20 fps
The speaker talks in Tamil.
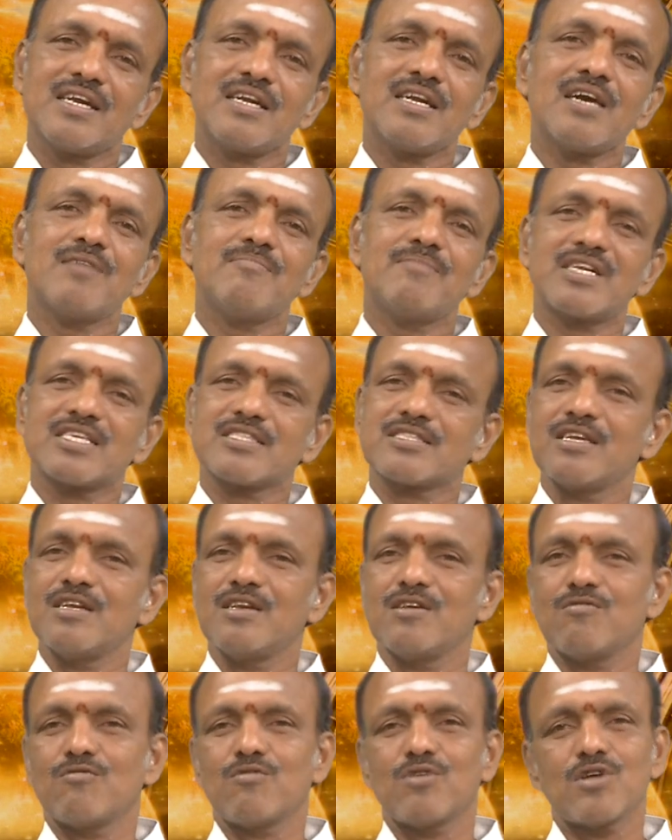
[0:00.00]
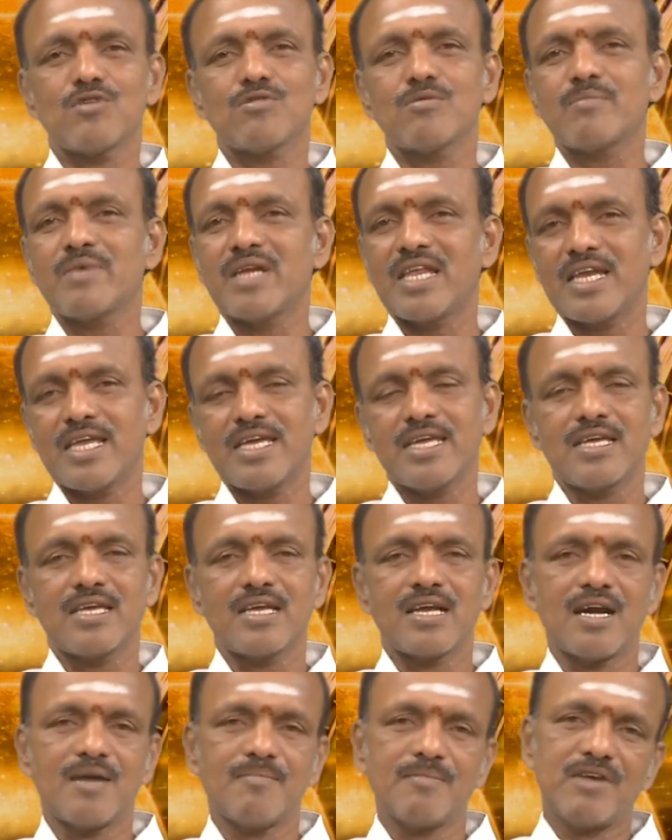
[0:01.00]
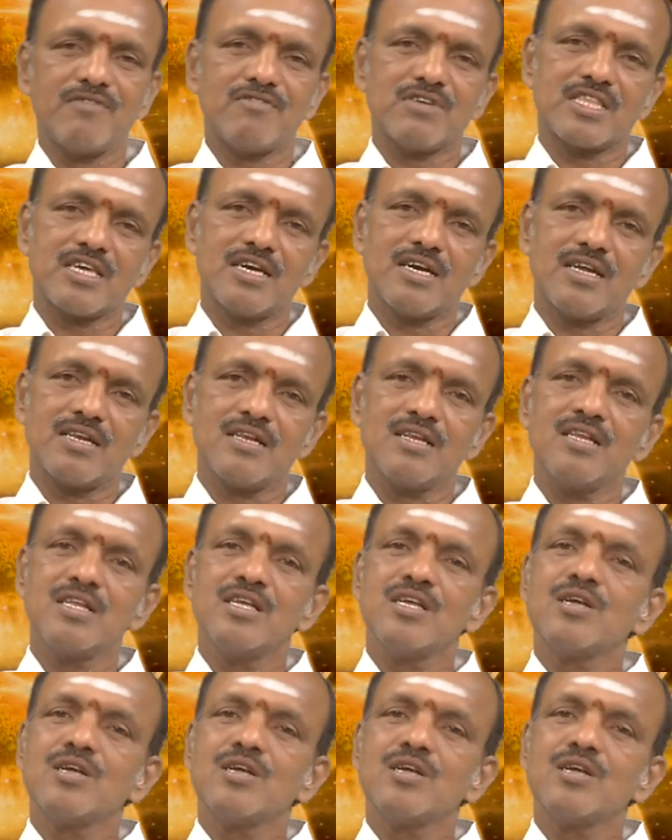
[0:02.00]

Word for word: இரண்டாம் இடத்தில் உழவும் நிலை அமைவதால்